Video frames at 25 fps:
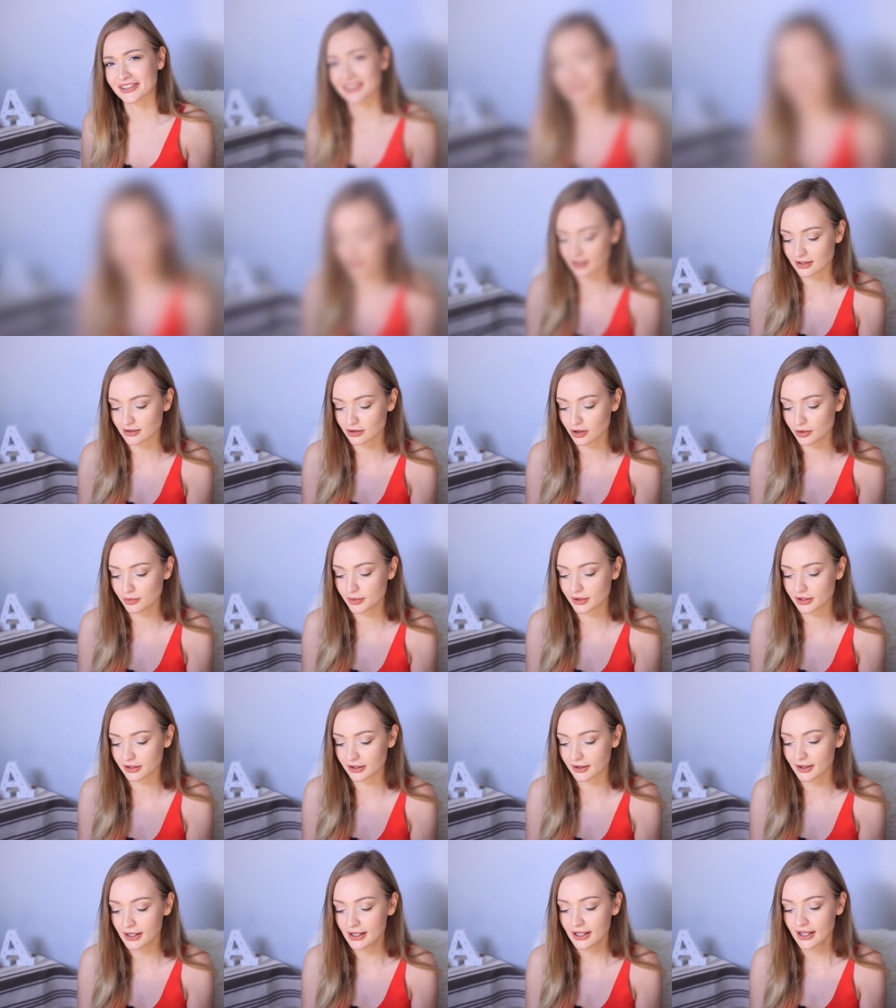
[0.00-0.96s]
Это
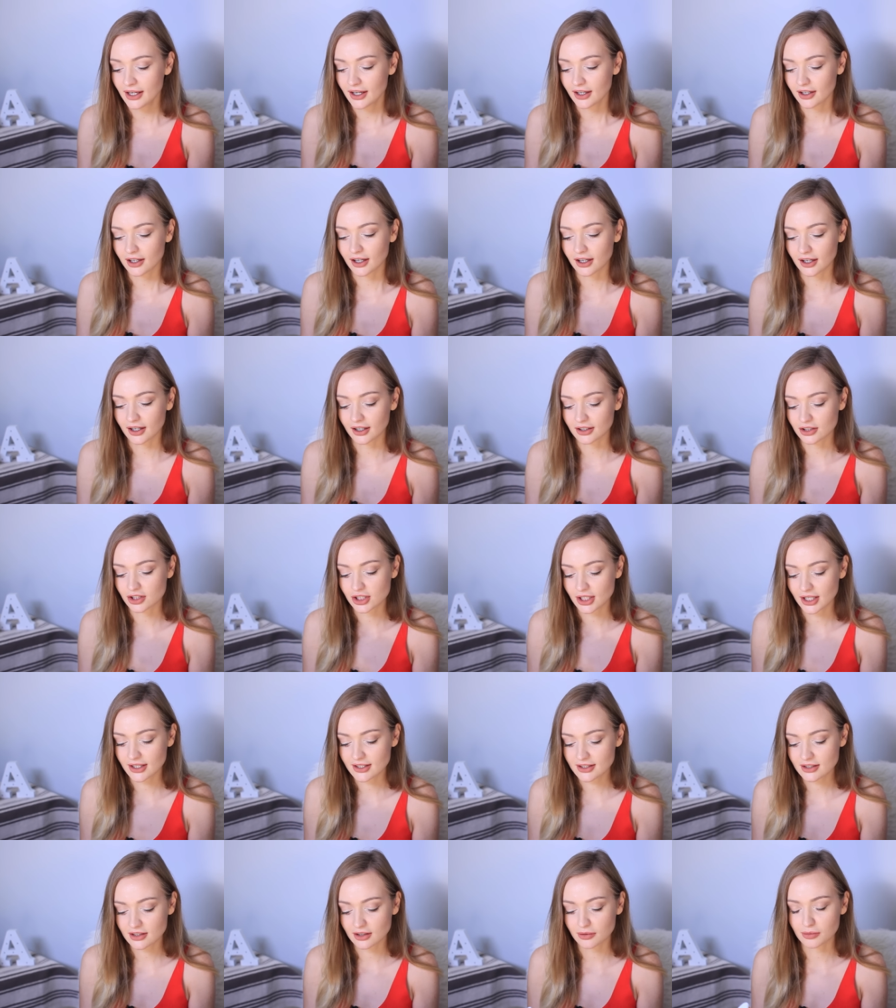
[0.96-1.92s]
особенно а,
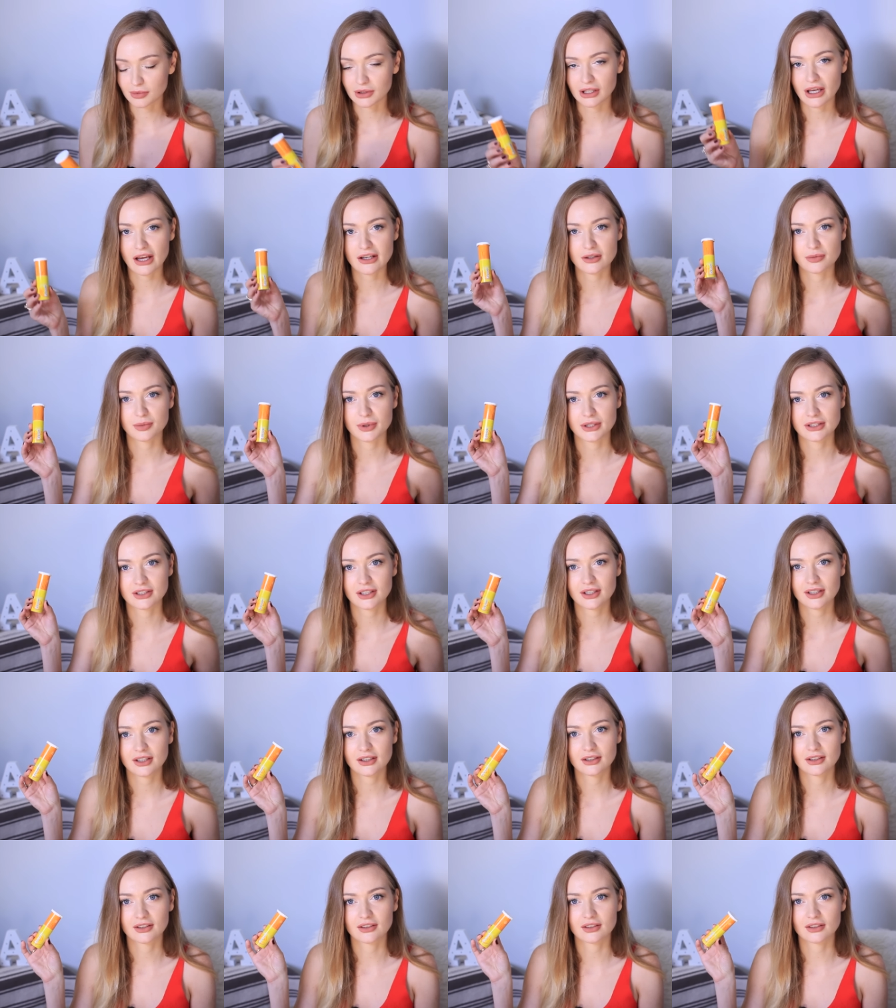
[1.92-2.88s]
часто меня
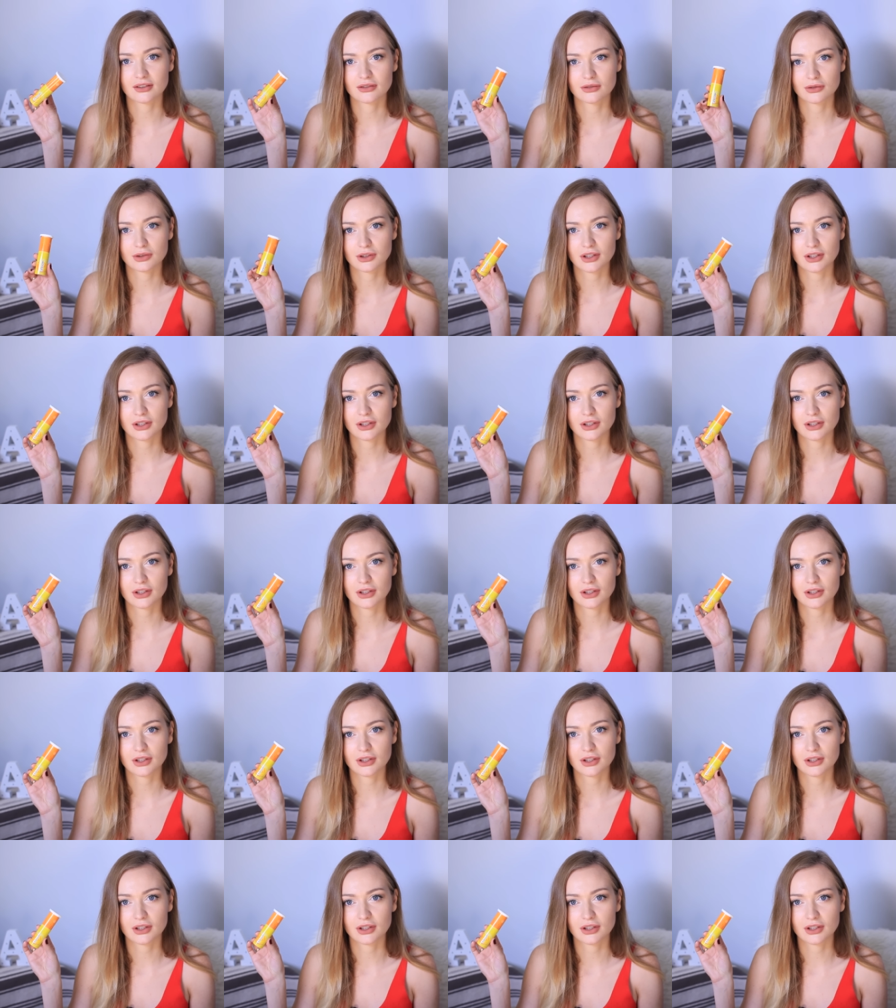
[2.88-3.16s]
спасают э,